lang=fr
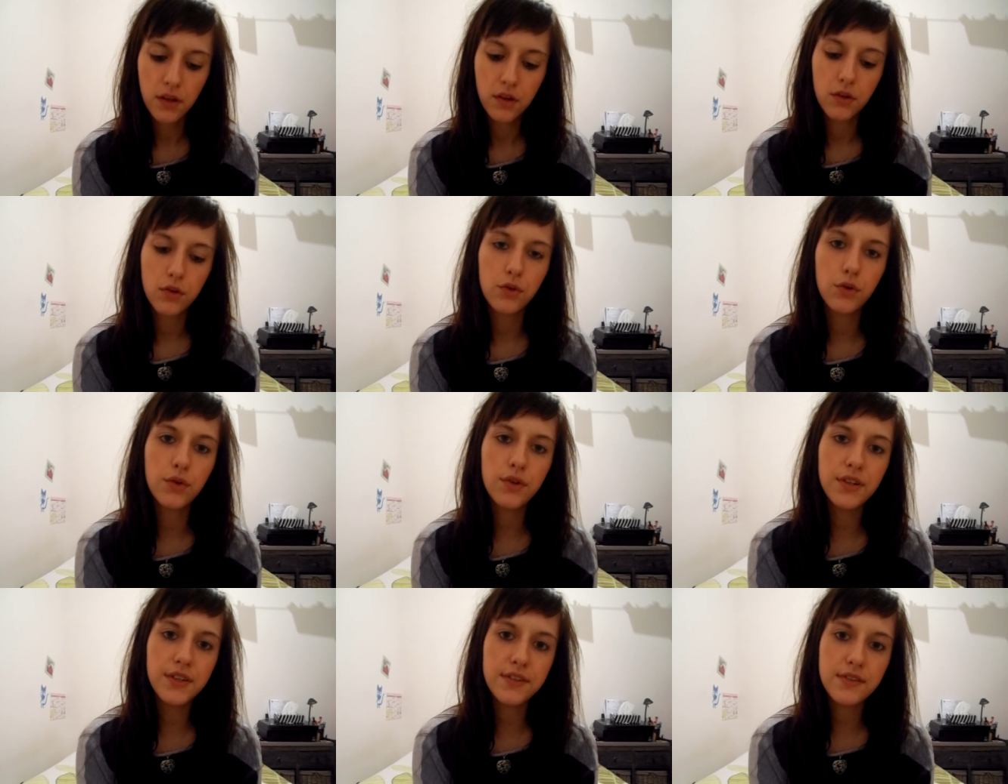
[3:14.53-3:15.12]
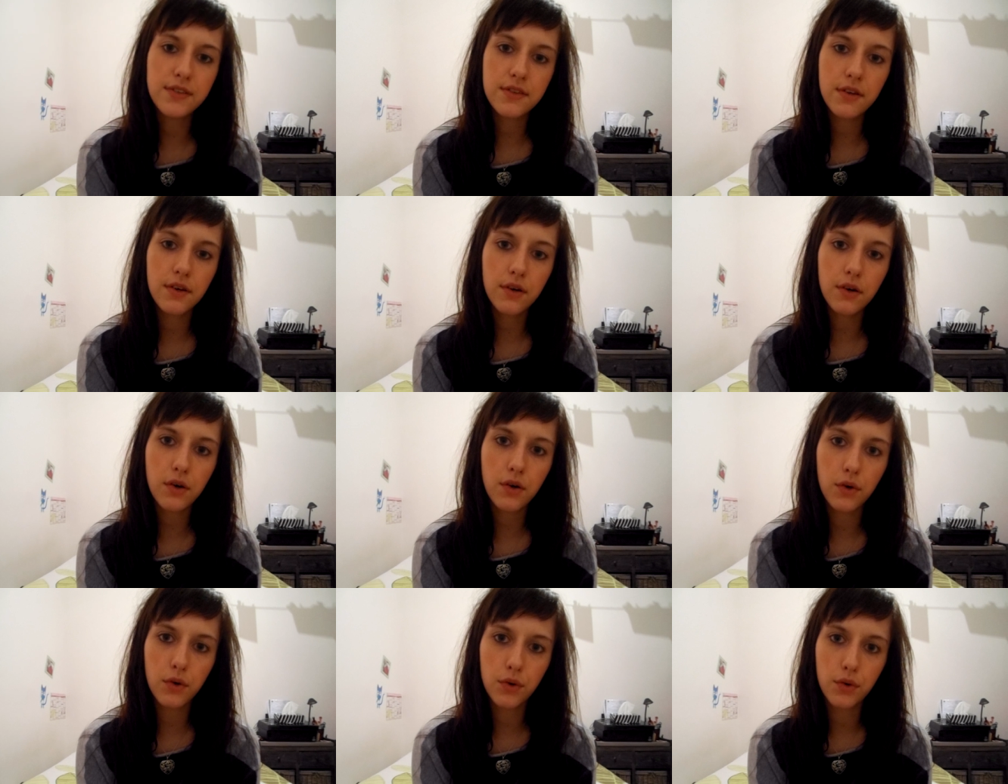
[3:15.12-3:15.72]
Le
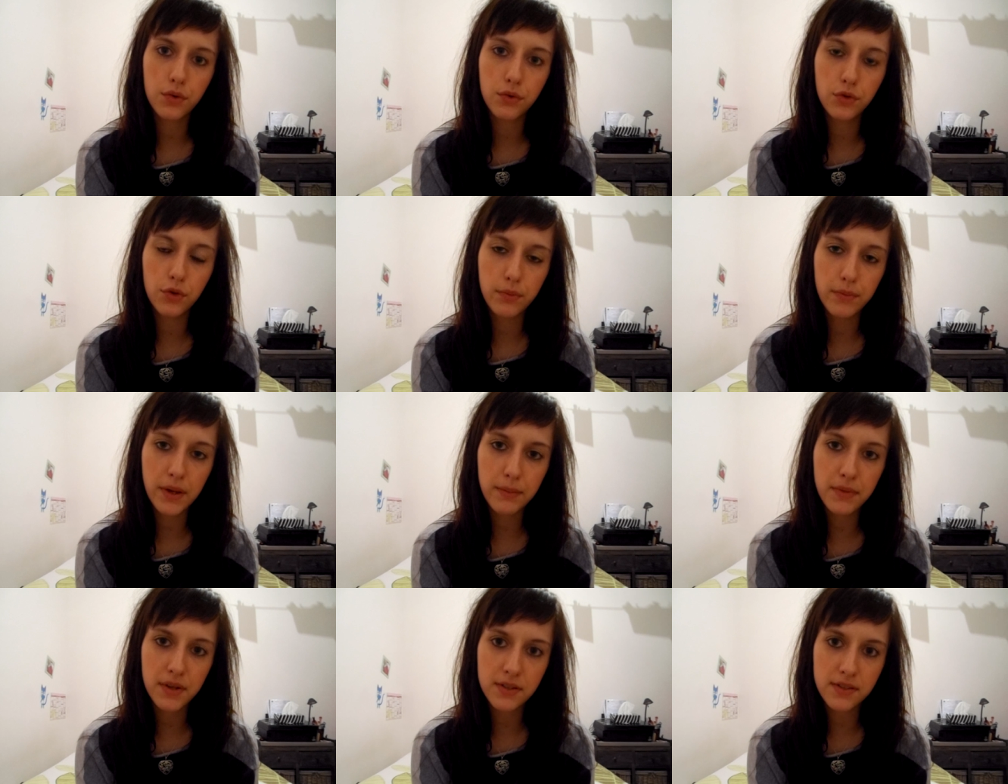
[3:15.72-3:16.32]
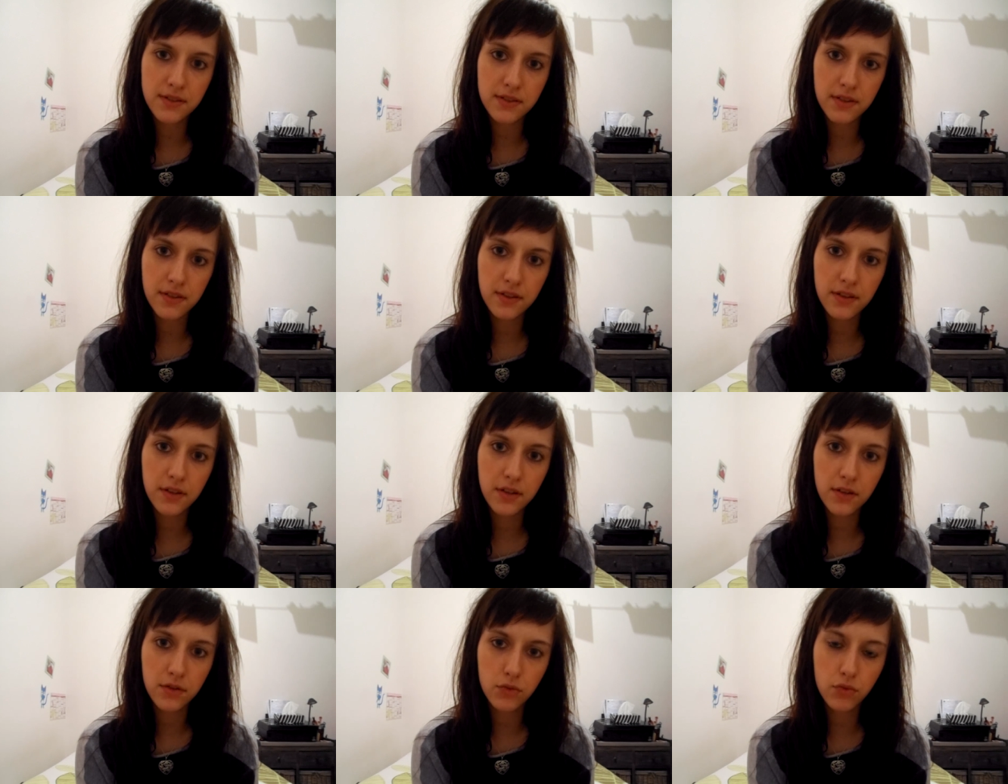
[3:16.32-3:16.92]
lisseur, euh, de même,
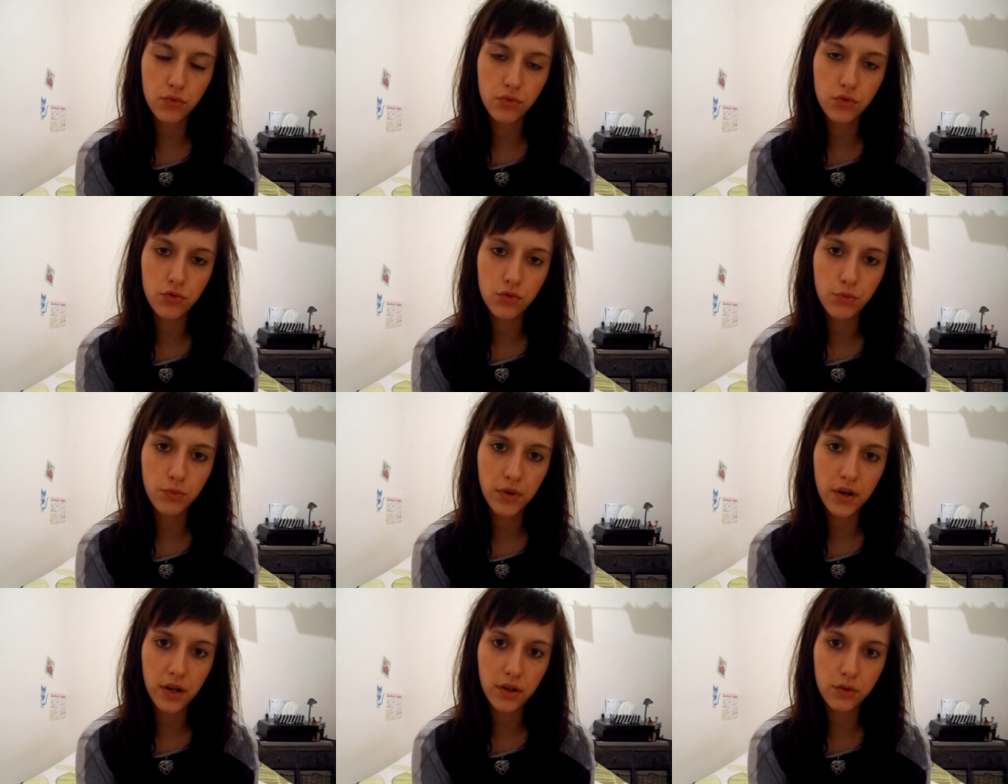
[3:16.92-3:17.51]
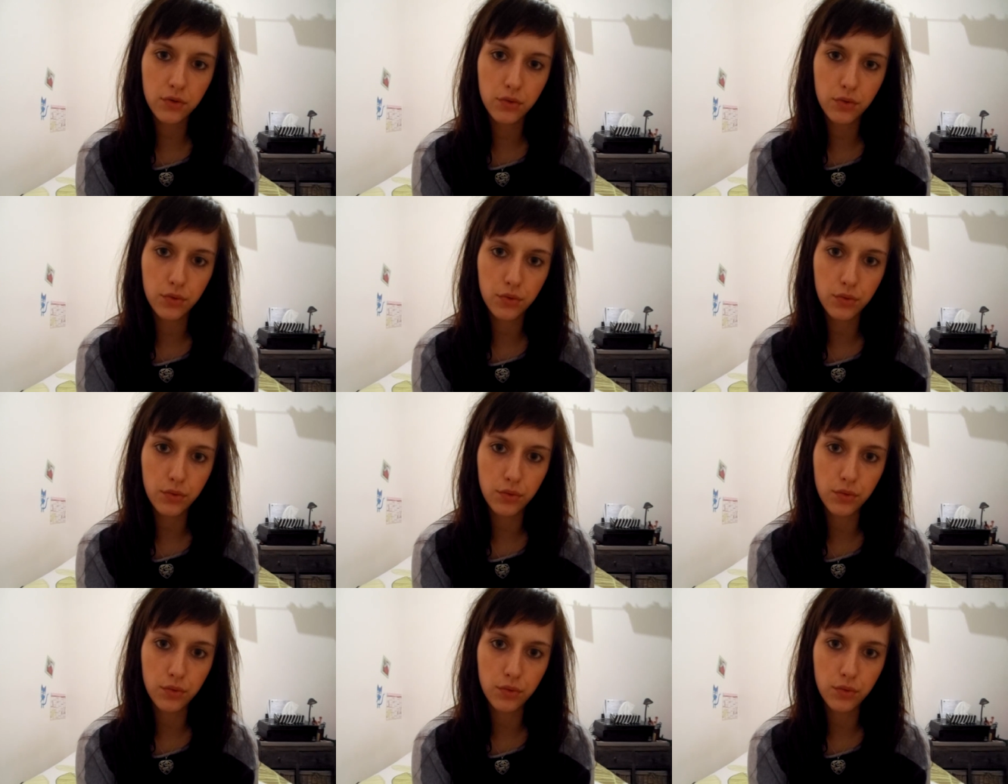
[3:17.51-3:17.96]
essayez tout du moins de